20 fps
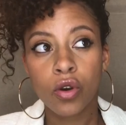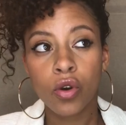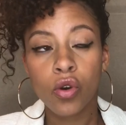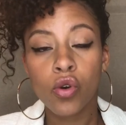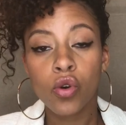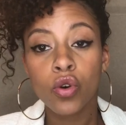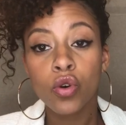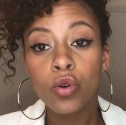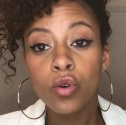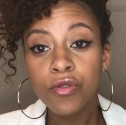le
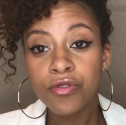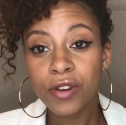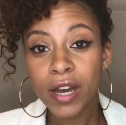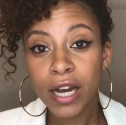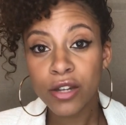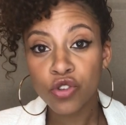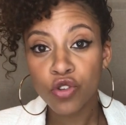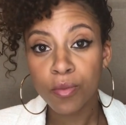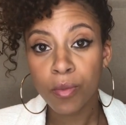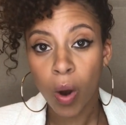
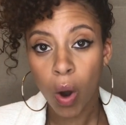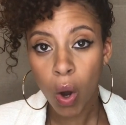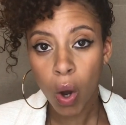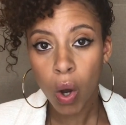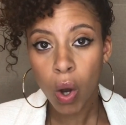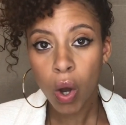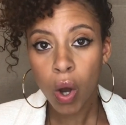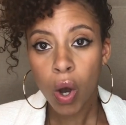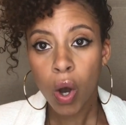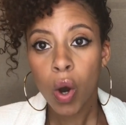gouvernement
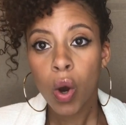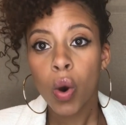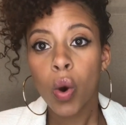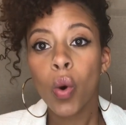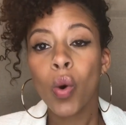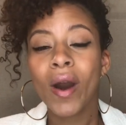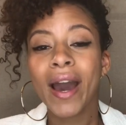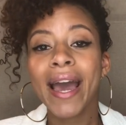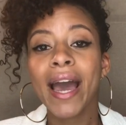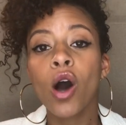
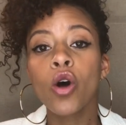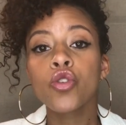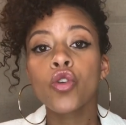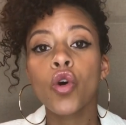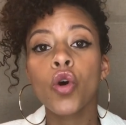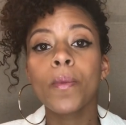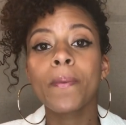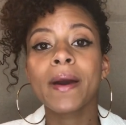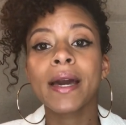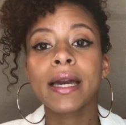aurait
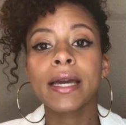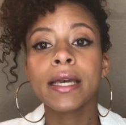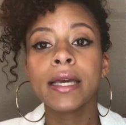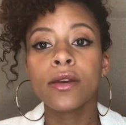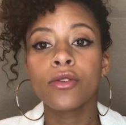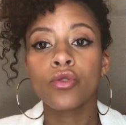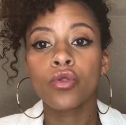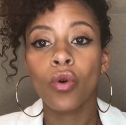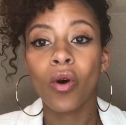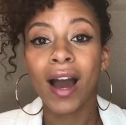entrepris
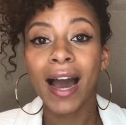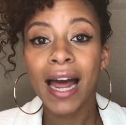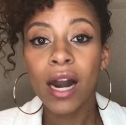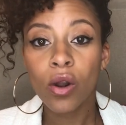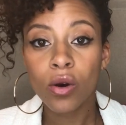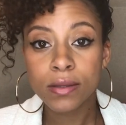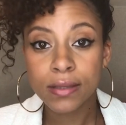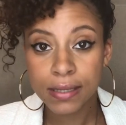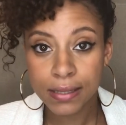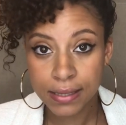de
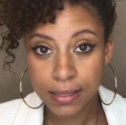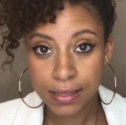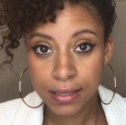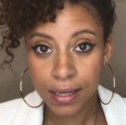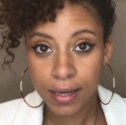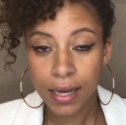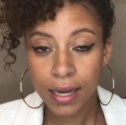ralentir